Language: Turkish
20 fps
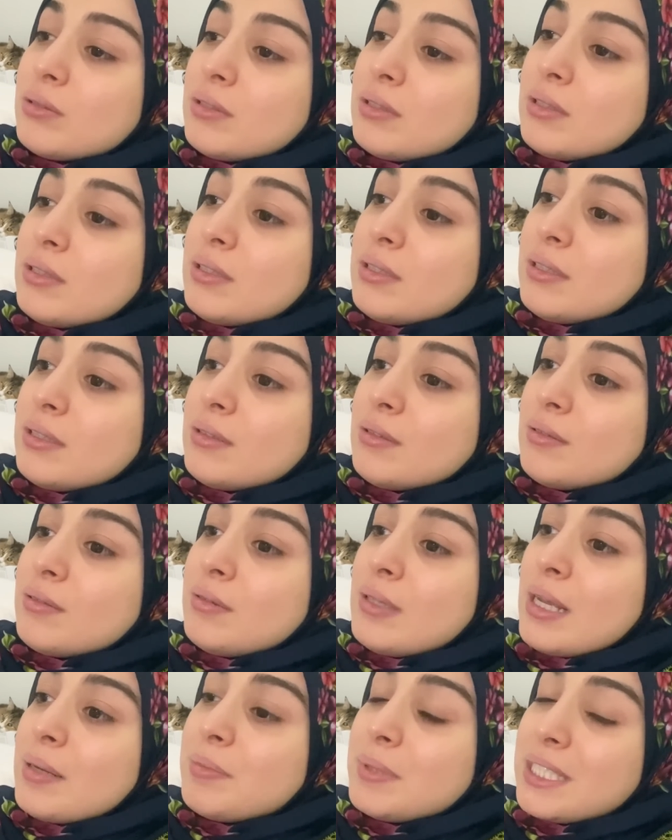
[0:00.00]
e,
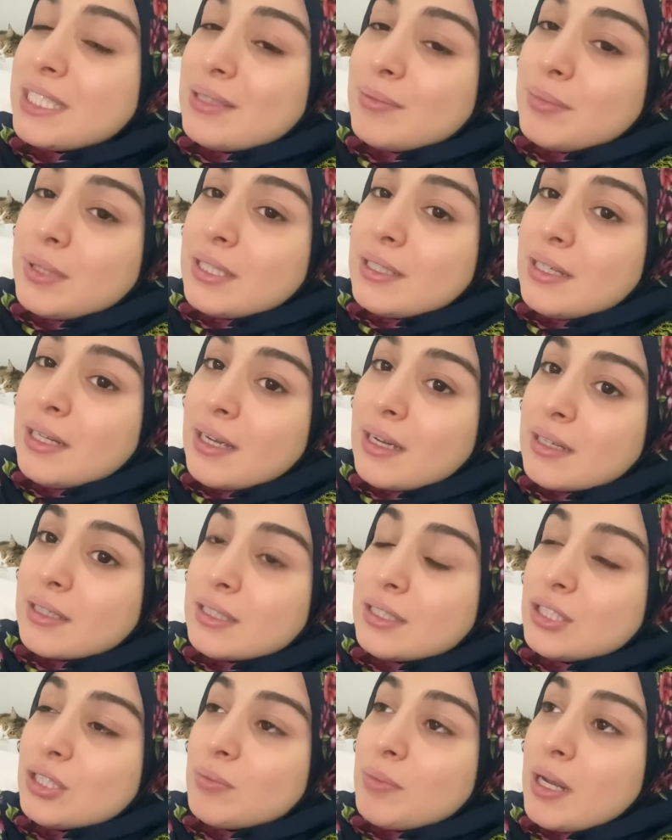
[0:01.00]
hepsini bir araya
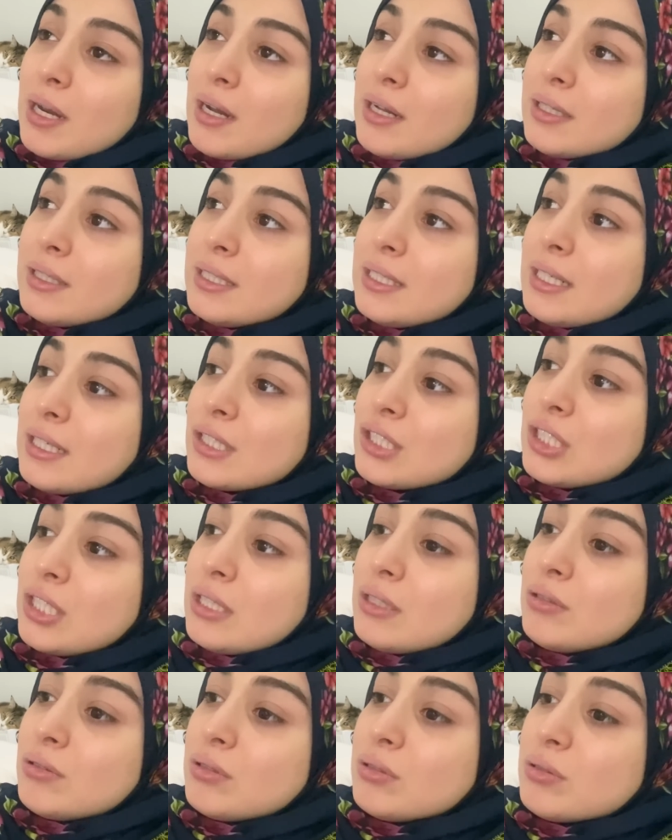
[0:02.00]
katınca ben hani direkt
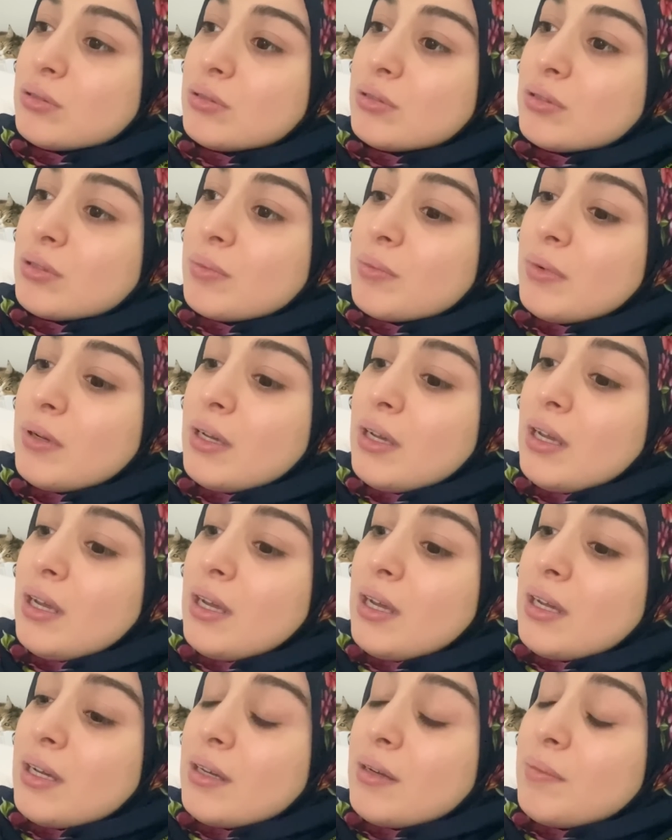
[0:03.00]
şey düşündüm.
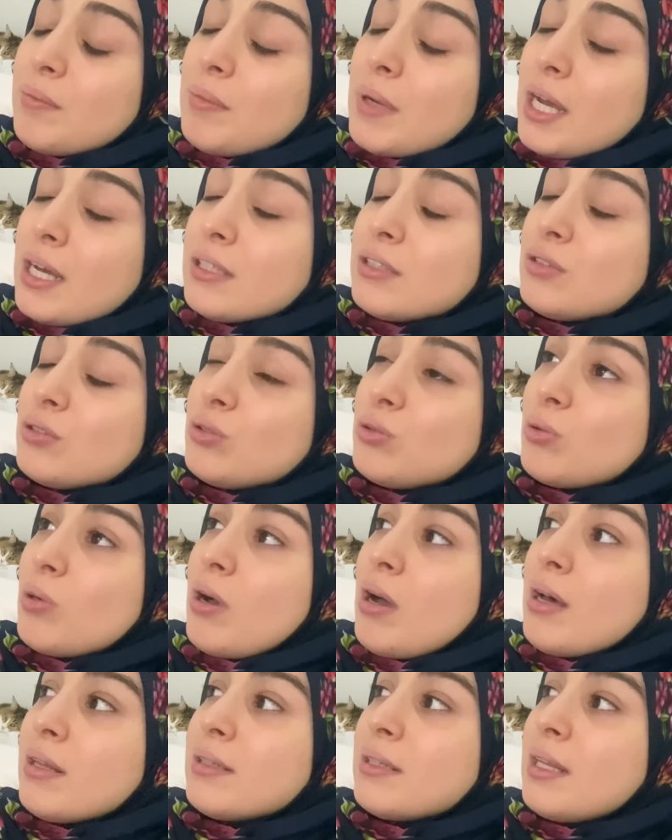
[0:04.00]
Ben şu
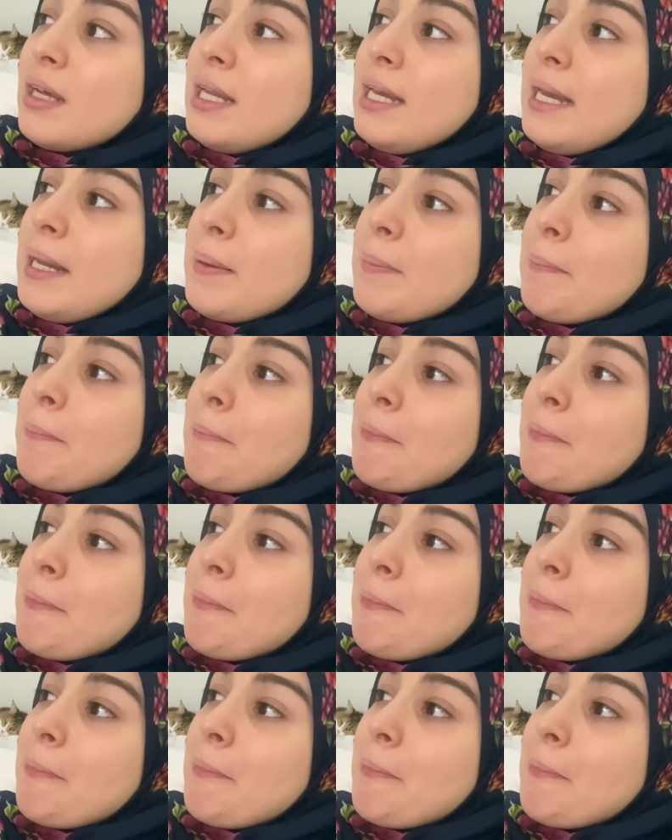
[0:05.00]
an hani